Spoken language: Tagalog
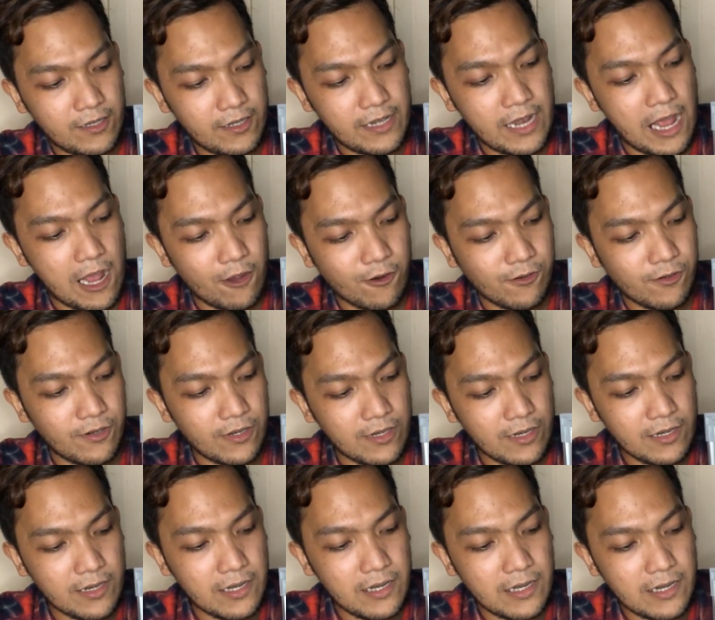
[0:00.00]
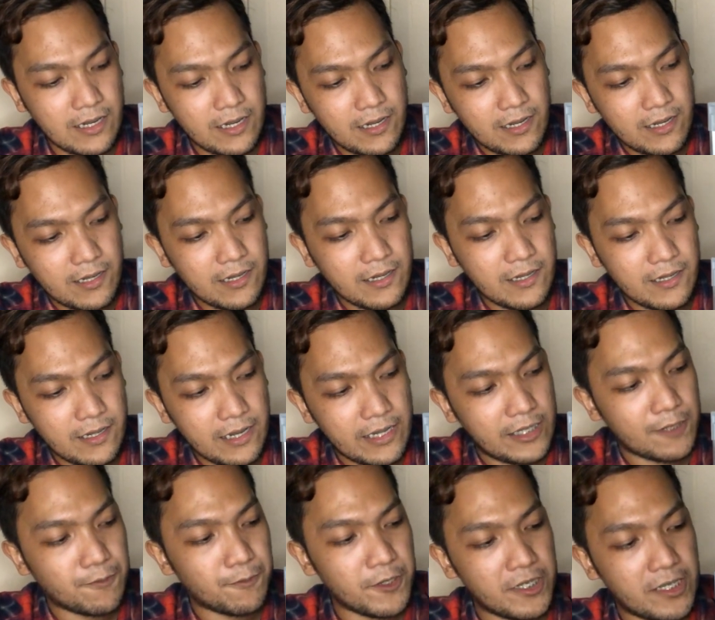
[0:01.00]
Now,
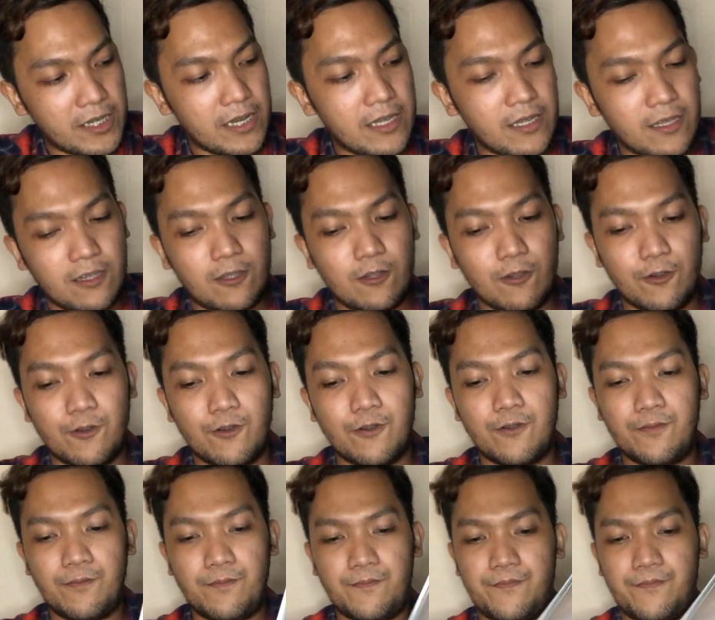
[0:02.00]
let's proceed to